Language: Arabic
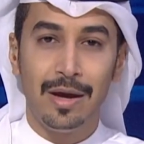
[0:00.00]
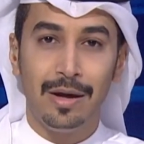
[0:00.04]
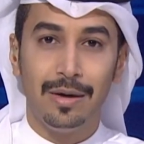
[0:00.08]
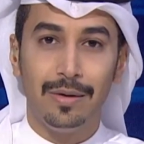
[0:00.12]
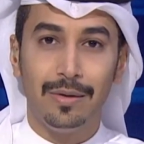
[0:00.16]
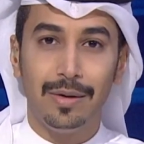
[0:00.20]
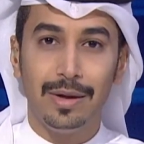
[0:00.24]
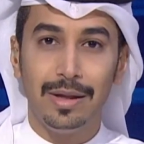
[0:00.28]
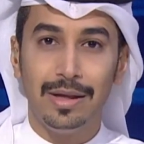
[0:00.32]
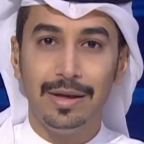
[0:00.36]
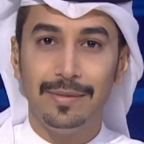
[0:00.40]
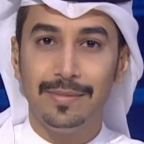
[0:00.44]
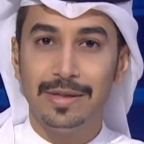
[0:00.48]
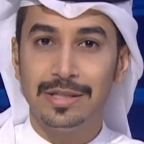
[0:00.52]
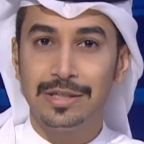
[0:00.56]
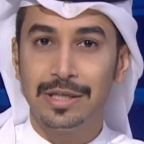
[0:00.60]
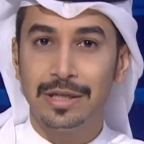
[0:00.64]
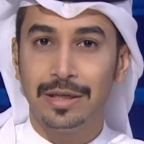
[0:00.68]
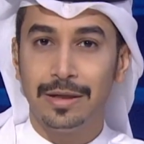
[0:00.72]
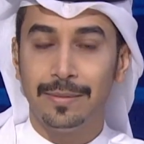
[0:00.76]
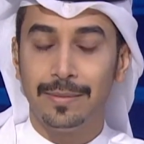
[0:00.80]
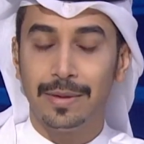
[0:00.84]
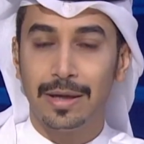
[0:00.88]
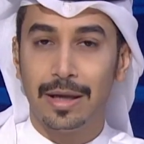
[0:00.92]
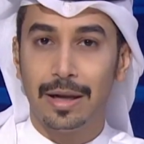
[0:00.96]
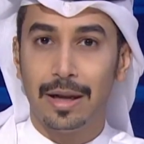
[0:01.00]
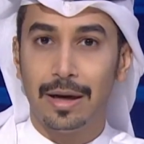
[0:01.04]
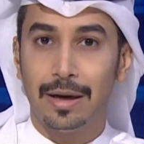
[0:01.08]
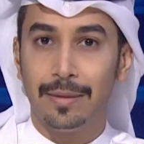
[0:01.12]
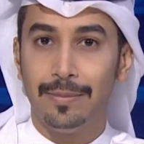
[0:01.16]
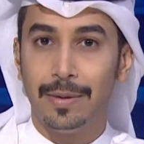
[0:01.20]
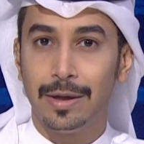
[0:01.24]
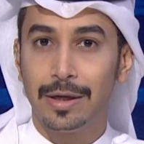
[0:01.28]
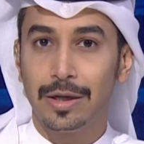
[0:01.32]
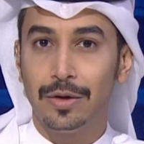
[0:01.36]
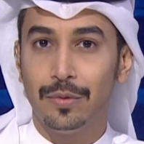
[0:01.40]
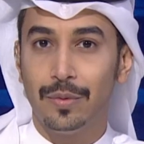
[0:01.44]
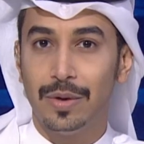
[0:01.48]
ولمزيد من
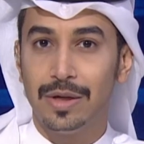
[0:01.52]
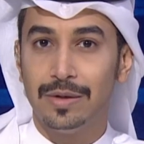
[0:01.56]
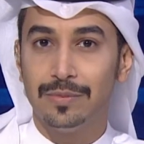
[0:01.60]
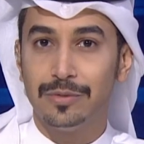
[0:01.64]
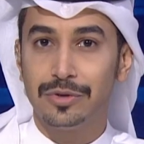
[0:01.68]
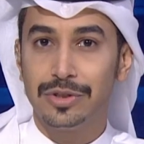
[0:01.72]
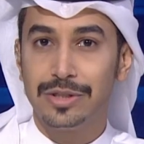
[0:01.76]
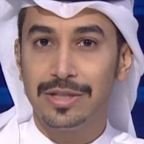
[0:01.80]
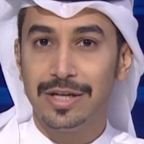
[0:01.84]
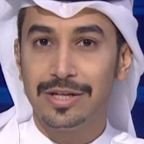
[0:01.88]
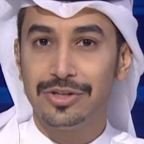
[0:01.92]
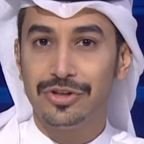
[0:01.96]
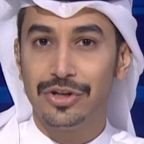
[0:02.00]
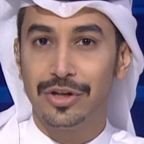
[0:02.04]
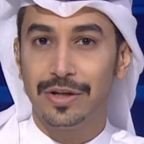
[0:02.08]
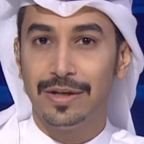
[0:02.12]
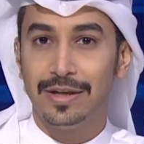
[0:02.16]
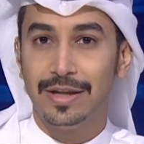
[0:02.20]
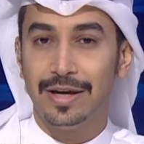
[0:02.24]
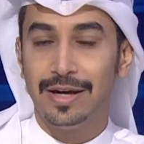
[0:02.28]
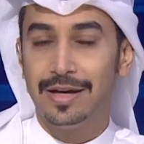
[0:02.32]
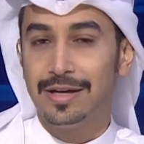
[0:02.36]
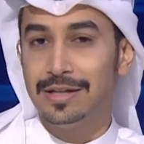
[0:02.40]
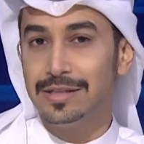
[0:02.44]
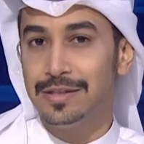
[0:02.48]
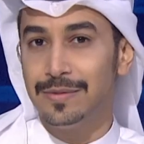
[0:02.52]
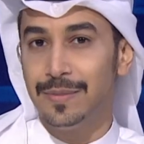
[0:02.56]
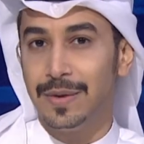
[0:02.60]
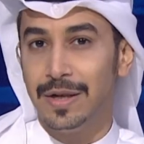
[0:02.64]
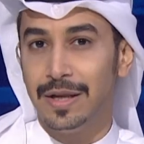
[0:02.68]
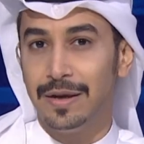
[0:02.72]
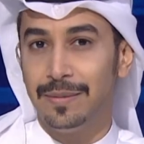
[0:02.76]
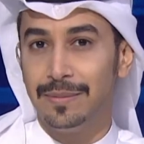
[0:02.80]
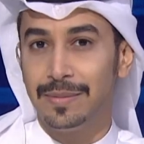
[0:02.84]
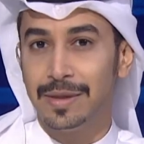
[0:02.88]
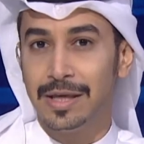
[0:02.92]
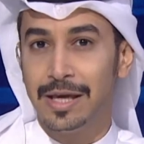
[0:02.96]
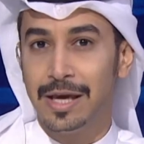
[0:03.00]
الأخبار والمستجدات
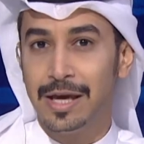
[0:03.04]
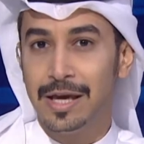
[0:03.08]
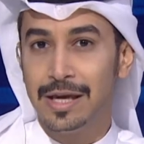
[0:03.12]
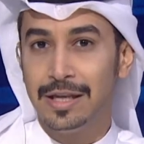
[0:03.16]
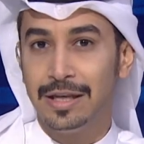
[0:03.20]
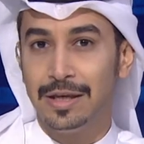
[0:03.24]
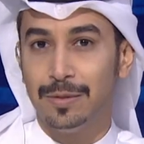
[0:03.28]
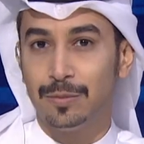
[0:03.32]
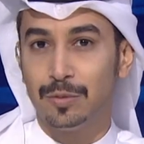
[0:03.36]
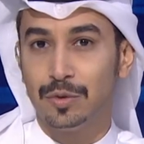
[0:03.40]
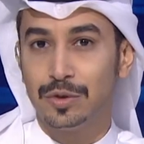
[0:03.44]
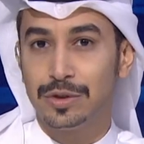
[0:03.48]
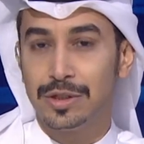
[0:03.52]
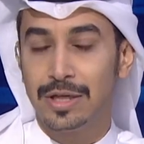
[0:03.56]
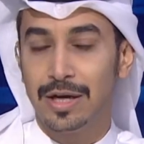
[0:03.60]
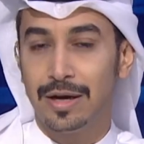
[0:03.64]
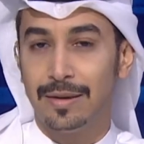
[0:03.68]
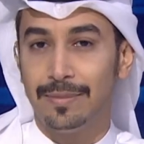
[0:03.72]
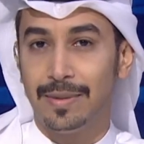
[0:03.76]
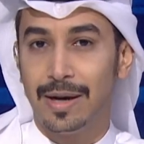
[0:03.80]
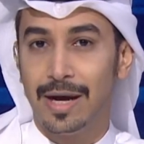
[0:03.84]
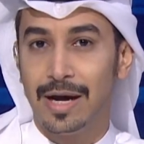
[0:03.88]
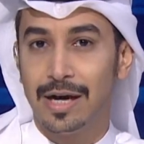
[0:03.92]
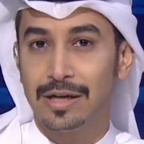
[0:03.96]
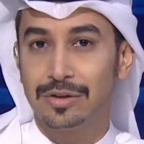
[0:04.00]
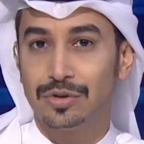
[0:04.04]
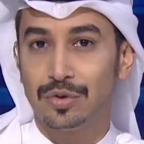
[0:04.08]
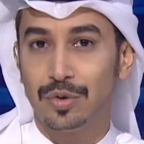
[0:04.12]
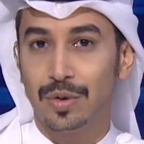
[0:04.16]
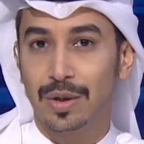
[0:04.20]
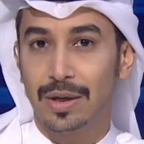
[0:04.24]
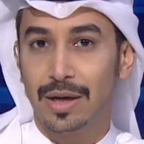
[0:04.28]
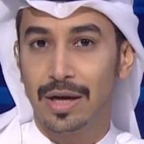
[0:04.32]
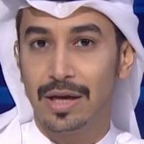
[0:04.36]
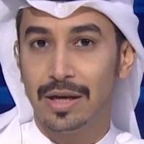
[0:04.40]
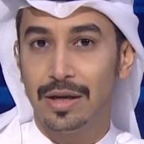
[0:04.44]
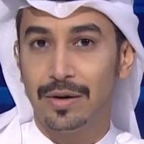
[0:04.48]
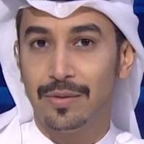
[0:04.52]
بالإمكان متابعة
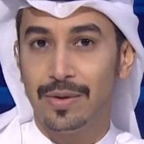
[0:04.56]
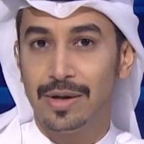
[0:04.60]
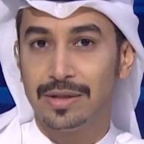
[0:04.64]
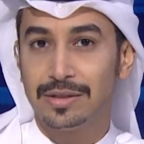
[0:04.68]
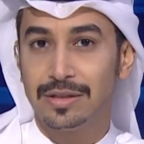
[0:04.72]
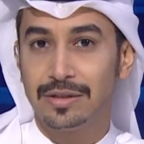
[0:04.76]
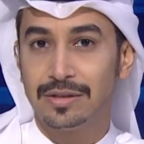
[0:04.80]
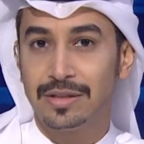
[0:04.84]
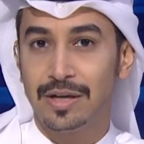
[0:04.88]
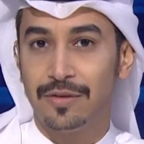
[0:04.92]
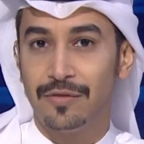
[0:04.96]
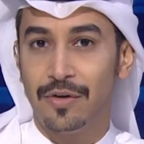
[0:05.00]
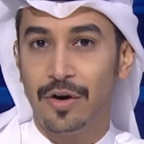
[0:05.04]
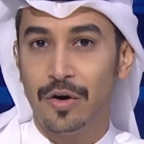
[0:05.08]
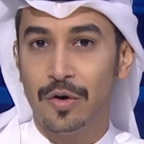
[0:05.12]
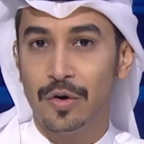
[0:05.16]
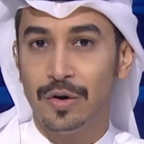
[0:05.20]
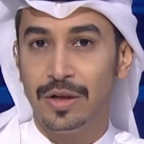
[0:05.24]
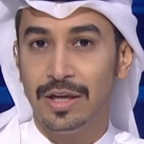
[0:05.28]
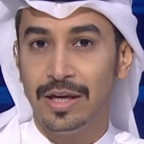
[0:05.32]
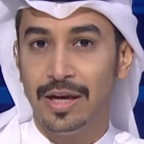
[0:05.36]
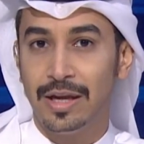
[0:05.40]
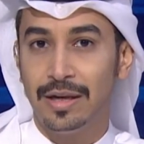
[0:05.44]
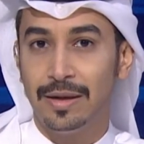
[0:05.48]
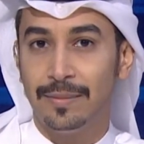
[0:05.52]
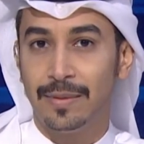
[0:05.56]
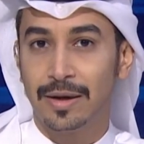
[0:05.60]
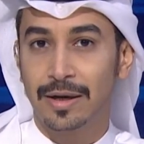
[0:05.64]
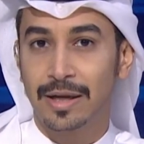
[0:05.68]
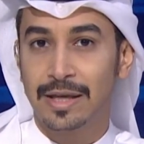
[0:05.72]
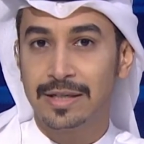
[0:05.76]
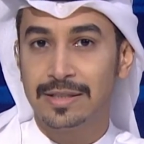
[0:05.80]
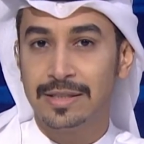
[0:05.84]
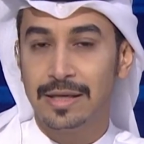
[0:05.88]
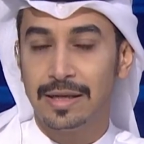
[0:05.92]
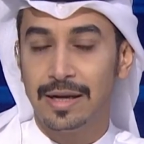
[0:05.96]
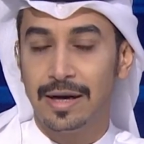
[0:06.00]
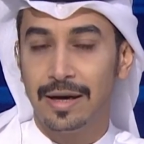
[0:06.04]
القنوات التفاعلية
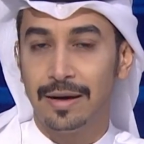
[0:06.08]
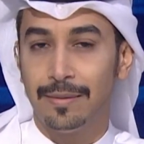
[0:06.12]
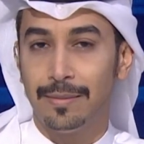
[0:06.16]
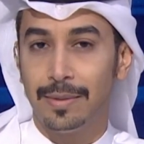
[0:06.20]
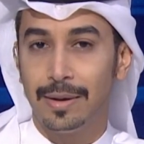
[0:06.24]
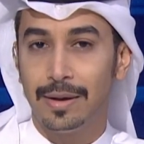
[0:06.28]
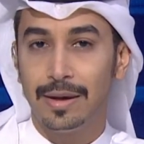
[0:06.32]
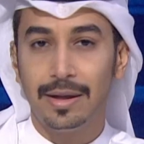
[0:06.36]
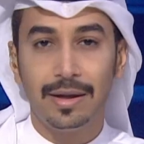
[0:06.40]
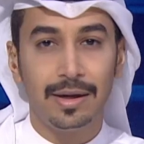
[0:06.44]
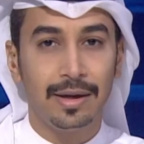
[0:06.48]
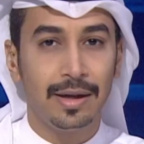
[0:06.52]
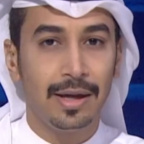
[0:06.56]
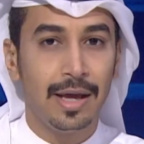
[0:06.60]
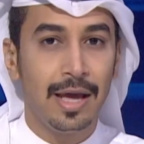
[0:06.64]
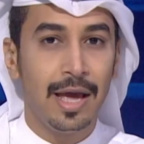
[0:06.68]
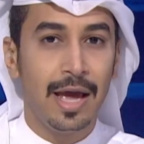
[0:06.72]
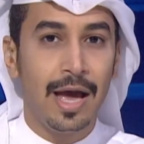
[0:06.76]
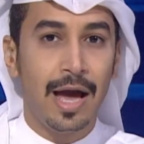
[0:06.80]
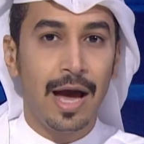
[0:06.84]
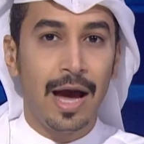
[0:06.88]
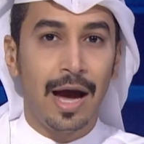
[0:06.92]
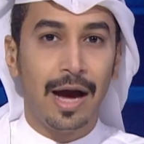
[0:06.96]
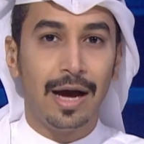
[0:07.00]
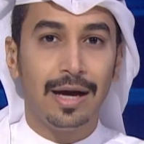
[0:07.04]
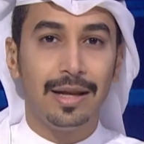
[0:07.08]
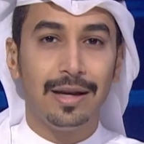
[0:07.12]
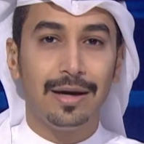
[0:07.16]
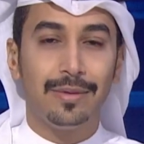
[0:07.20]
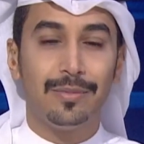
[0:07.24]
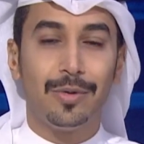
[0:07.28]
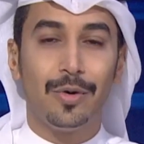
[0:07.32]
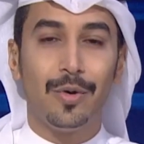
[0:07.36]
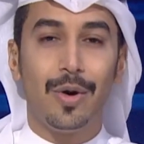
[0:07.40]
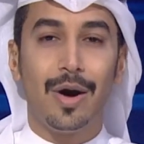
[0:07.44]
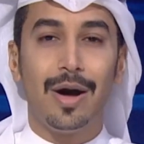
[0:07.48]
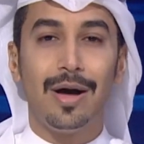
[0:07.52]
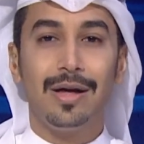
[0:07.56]
لمركز الأخبار على
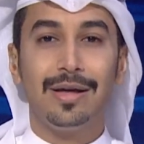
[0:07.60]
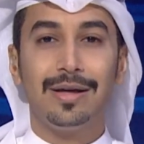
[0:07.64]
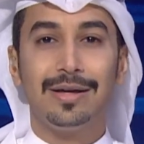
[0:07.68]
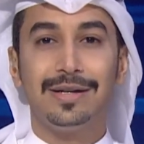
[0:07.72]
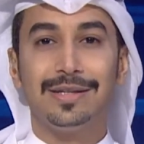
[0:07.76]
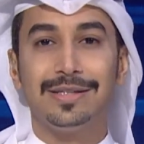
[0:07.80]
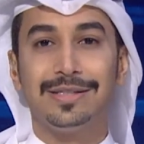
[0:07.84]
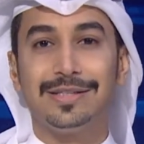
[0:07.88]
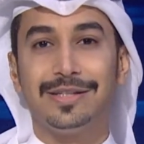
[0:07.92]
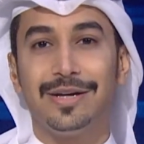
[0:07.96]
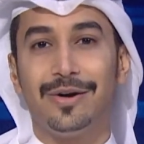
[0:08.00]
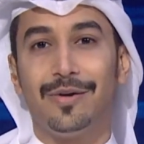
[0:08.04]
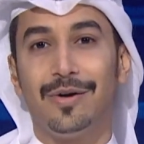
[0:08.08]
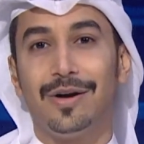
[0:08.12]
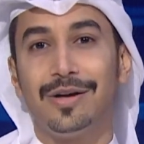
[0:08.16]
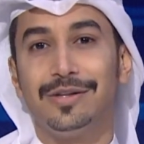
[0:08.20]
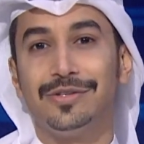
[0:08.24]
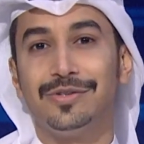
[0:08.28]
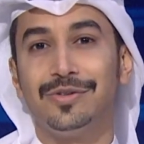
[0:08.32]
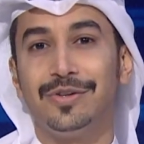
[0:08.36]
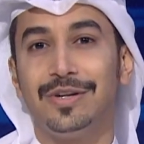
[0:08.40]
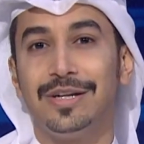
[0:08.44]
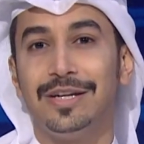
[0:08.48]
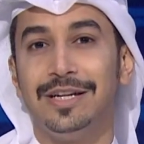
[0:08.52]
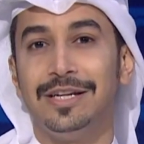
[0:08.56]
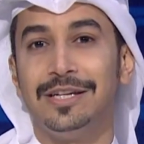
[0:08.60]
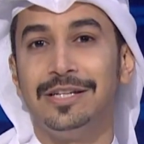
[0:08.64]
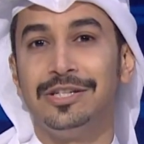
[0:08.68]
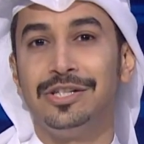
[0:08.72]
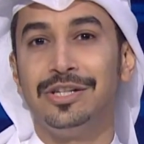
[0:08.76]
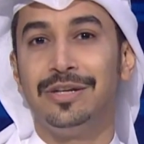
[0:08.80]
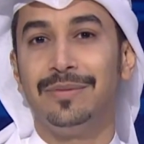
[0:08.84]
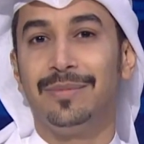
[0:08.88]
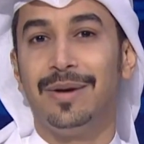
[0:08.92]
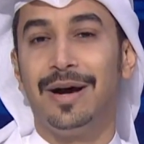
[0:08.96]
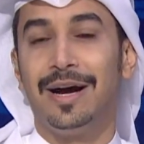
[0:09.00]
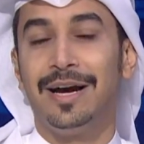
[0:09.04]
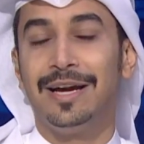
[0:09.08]
مواقع التواصل
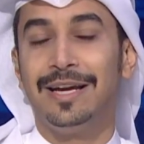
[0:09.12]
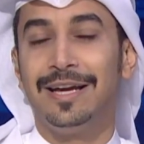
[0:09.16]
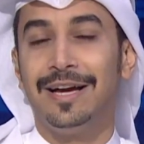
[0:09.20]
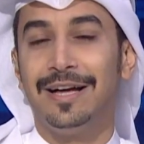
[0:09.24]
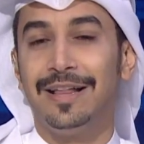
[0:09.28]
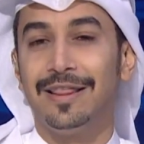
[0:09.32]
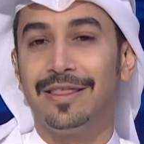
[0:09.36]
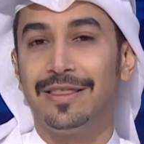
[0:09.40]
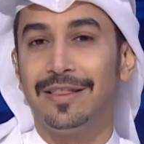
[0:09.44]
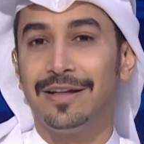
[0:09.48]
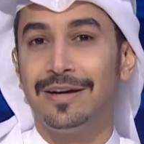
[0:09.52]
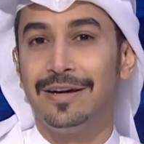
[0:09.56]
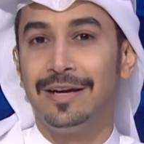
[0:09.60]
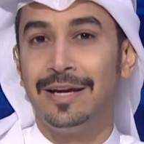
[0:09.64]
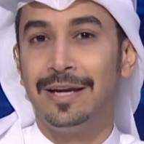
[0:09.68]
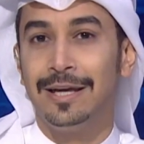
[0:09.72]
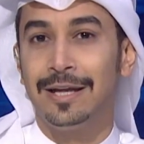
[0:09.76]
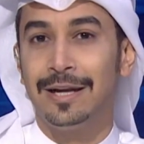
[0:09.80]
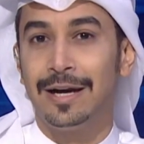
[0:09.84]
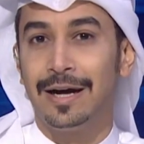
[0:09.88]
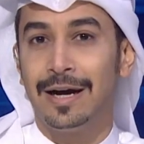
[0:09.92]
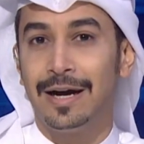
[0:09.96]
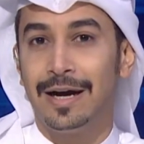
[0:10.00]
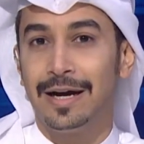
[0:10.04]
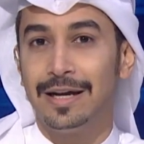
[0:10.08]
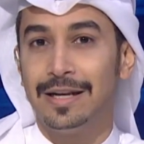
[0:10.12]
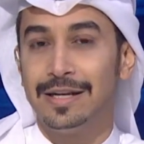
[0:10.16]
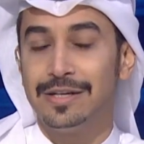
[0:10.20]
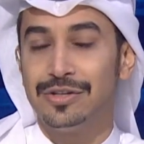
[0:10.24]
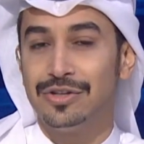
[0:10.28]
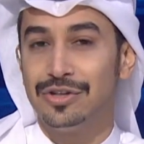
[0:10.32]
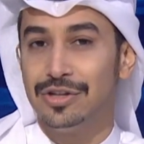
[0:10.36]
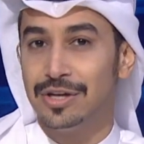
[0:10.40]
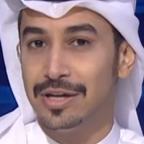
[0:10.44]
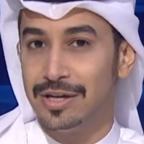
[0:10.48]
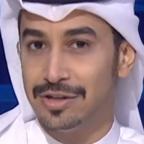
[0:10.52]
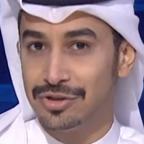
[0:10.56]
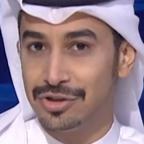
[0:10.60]
الاجتماعي الظاهرة على
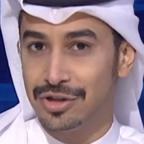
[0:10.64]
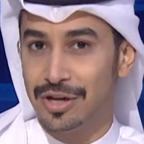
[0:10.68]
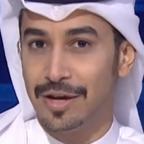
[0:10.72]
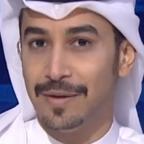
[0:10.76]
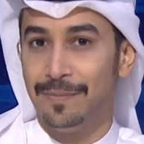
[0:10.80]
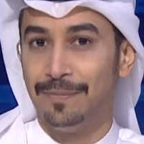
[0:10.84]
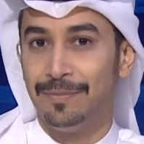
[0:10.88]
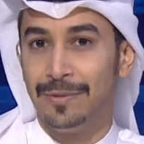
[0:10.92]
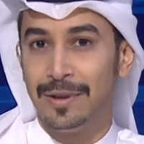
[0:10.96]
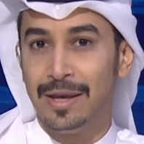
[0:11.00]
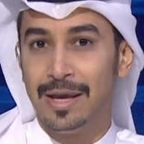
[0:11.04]
الشاشة